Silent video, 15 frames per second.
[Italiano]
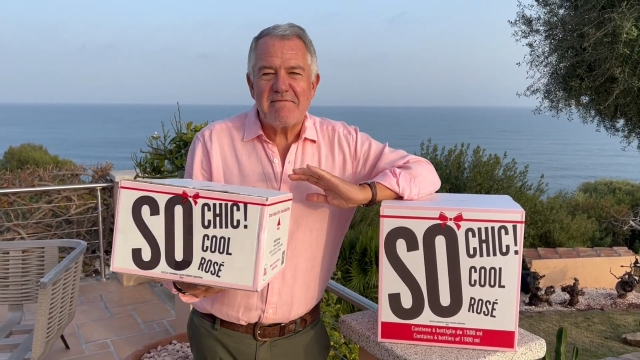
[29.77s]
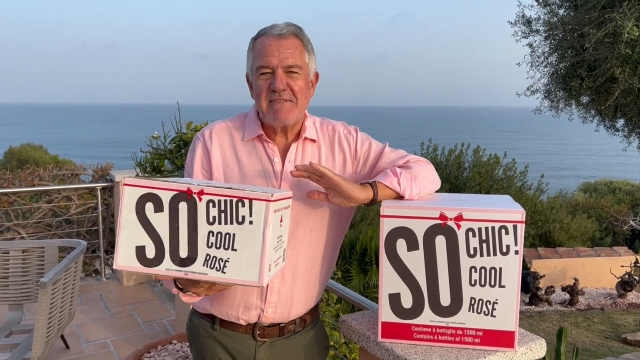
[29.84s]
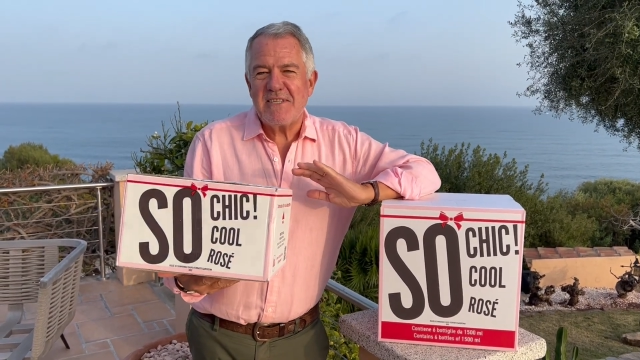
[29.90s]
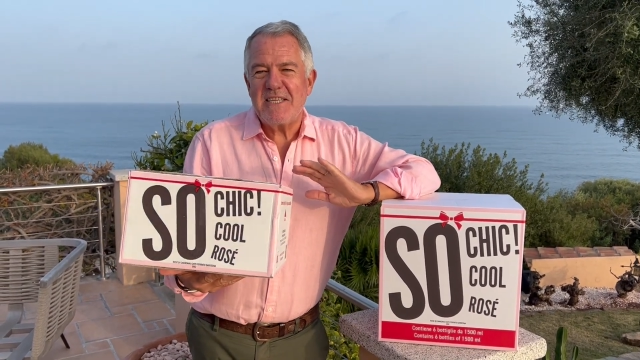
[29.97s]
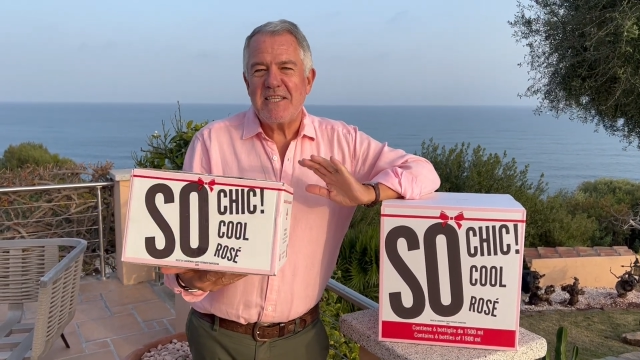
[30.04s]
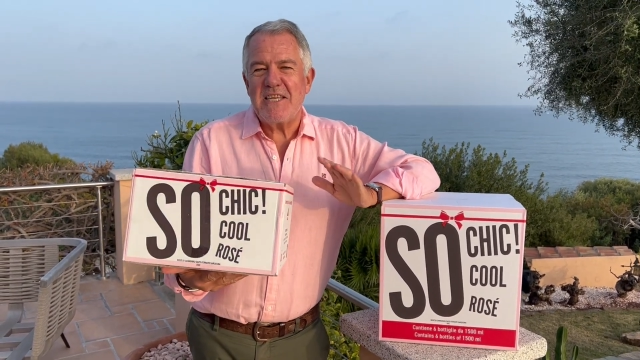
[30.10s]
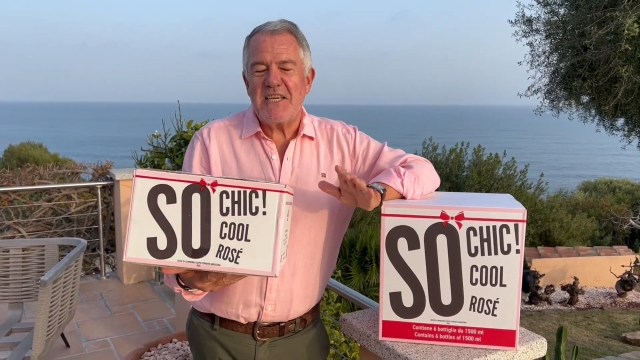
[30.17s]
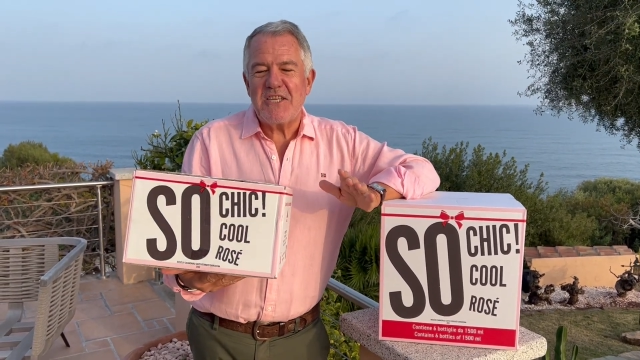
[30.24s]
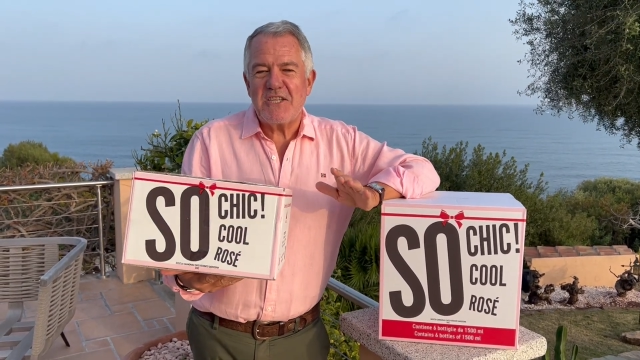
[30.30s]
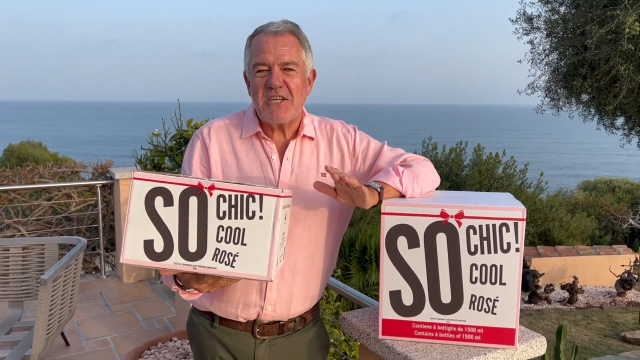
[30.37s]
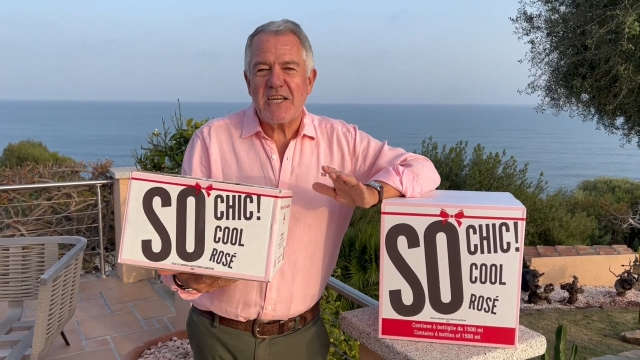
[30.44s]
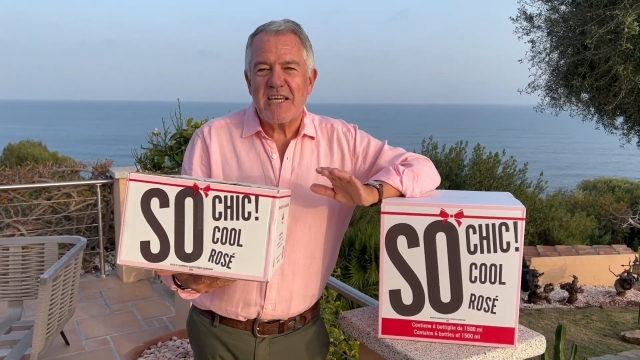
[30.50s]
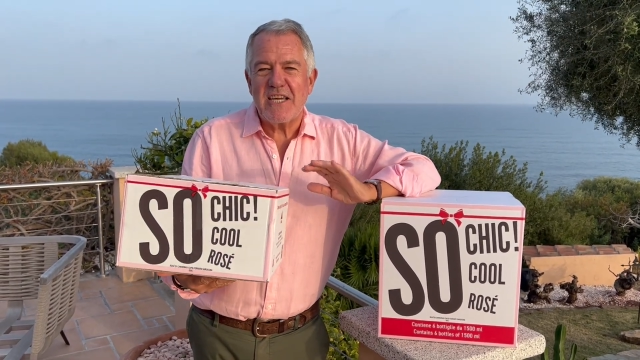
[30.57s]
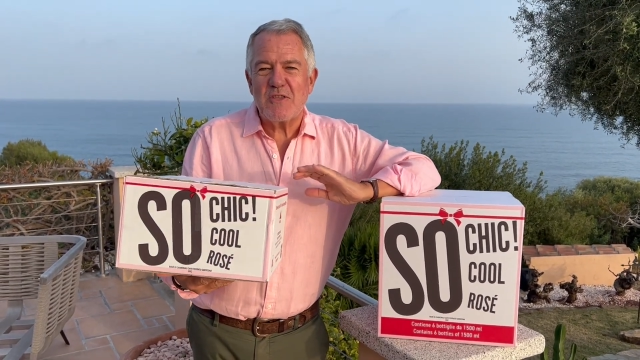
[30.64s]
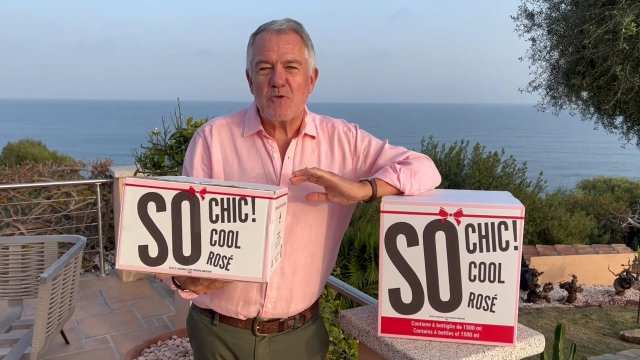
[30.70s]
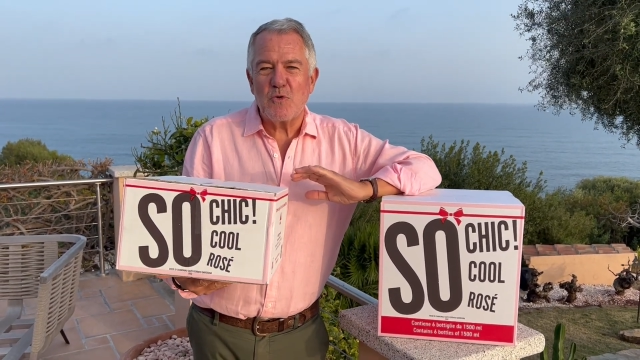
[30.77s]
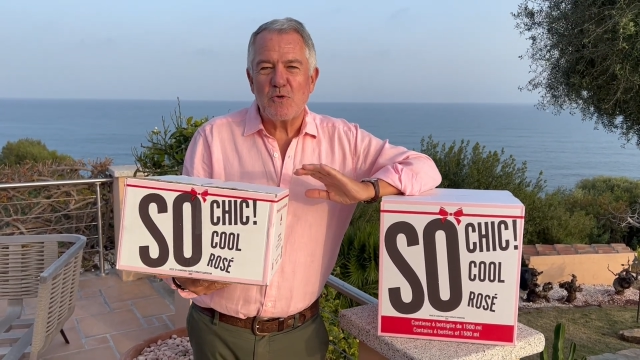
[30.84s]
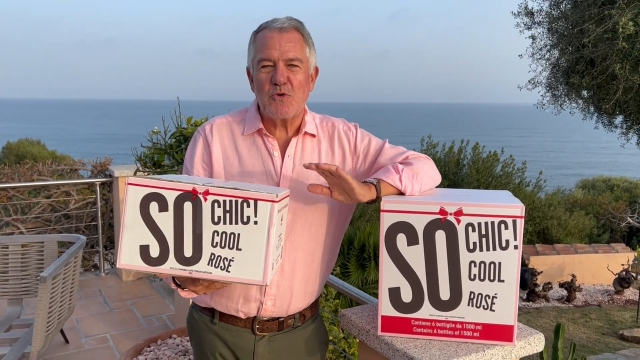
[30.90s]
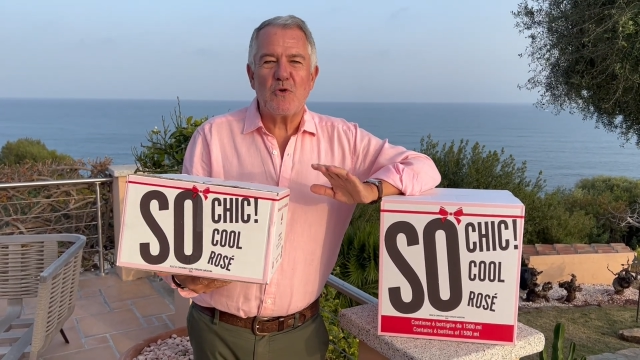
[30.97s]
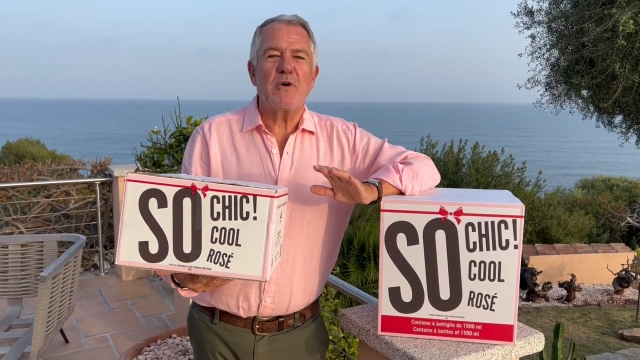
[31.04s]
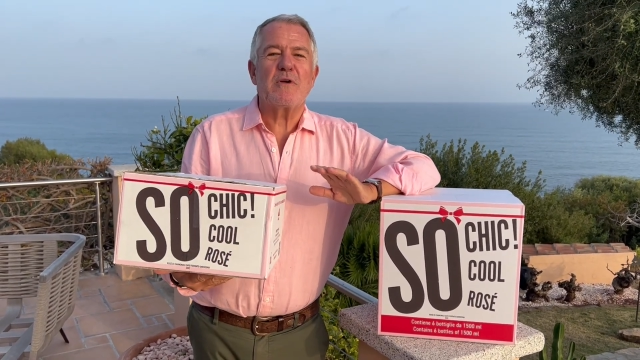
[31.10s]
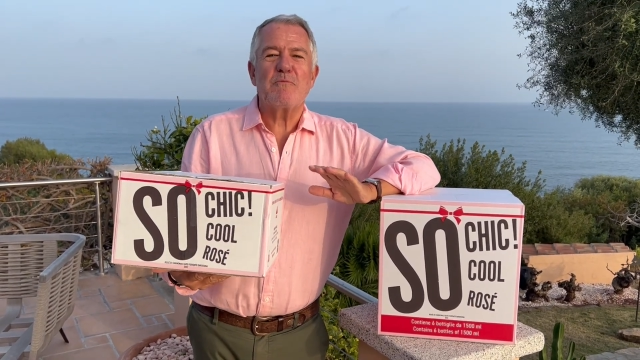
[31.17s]
si dice che
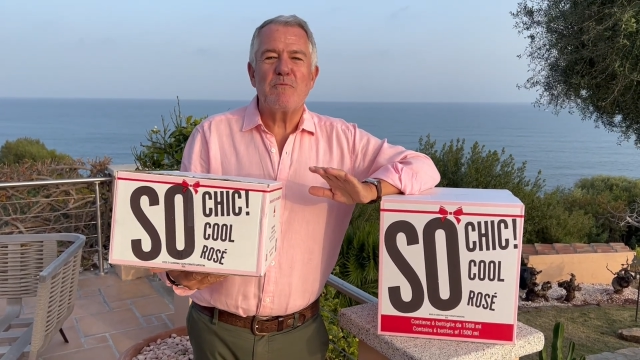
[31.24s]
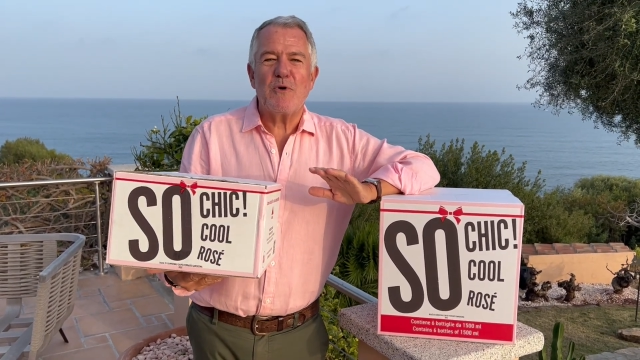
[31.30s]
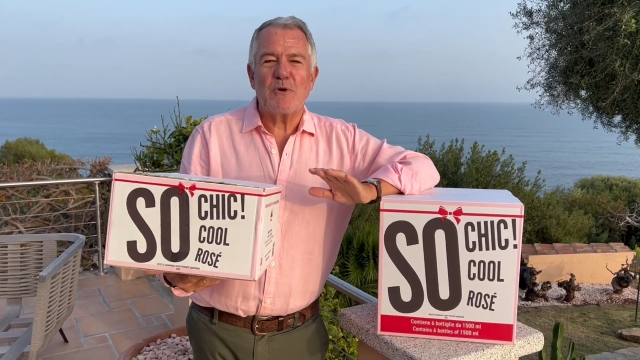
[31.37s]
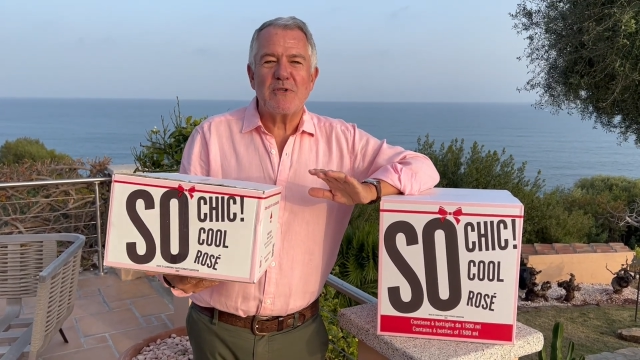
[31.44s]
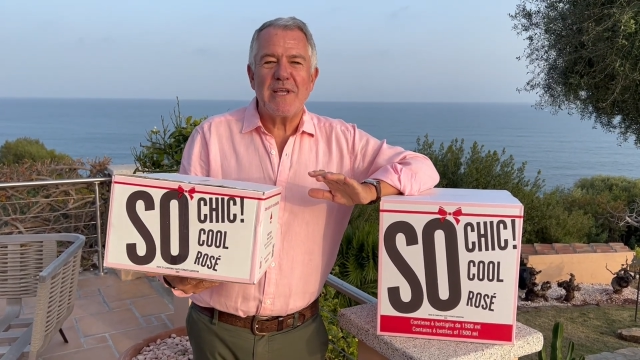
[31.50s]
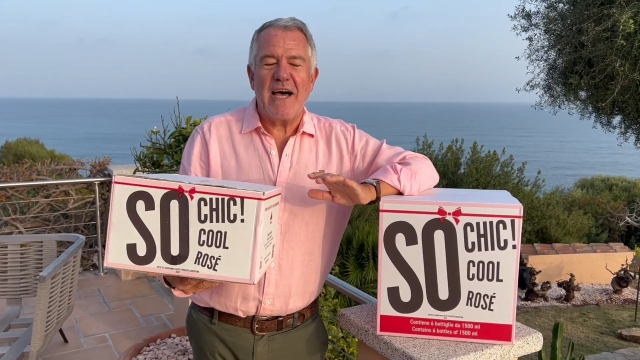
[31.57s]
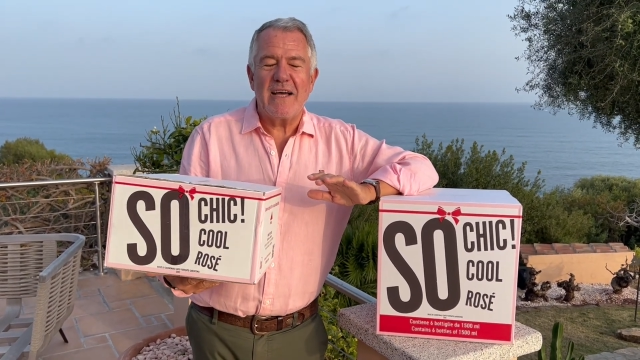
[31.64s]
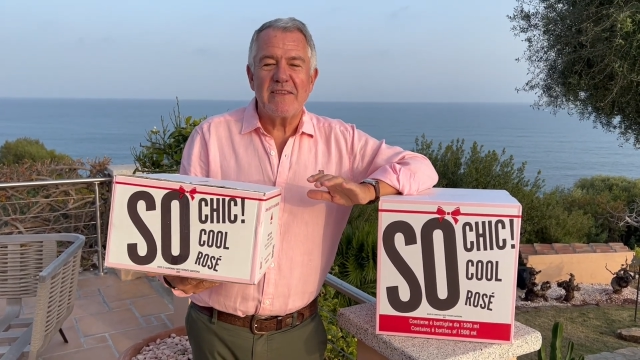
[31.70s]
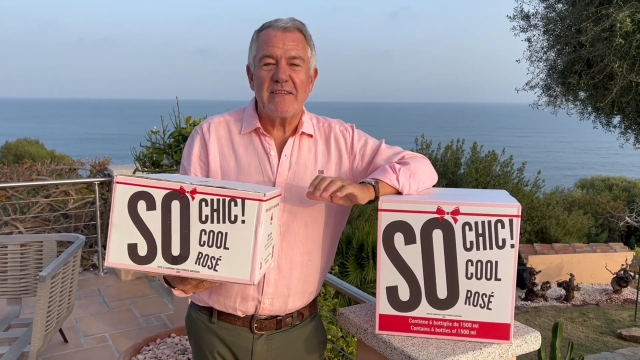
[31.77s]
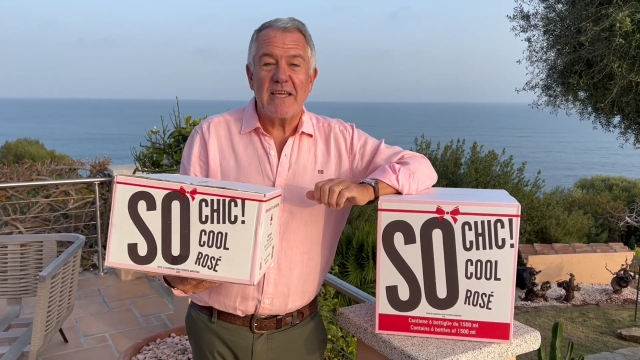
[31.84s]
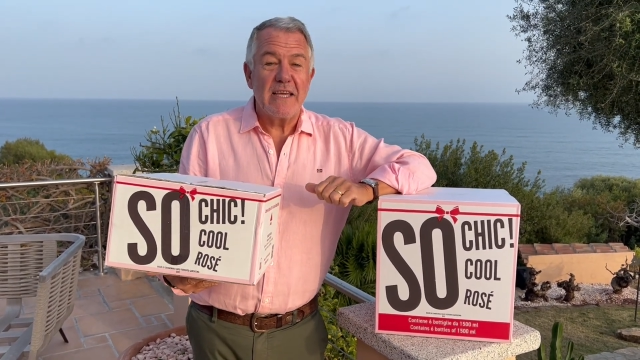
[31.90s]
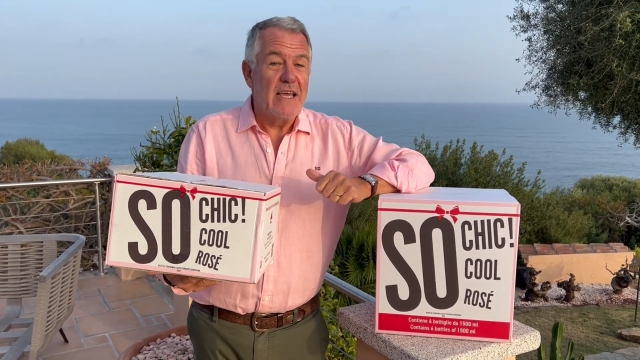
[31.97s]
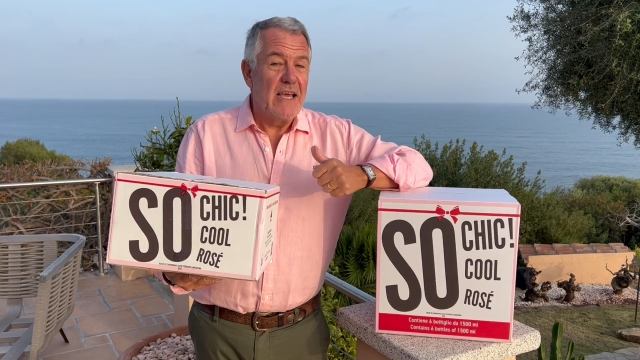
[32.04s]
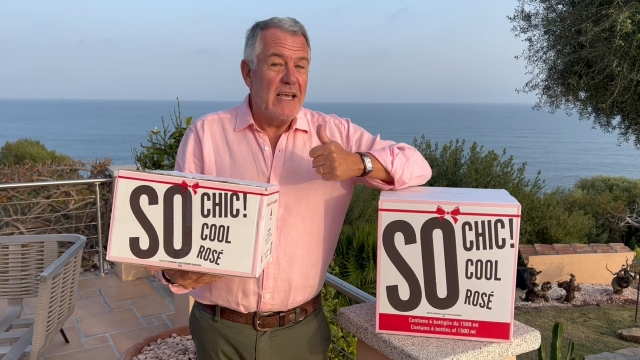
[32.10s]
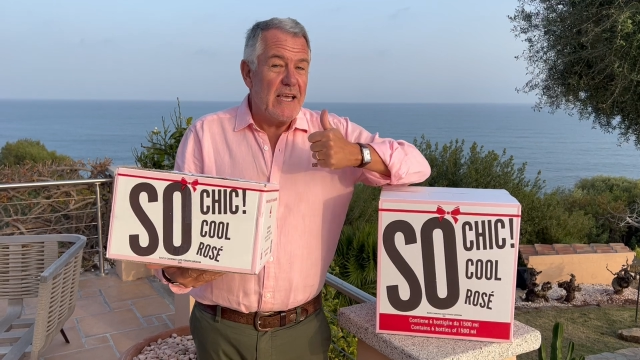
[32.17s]
tutto è importante,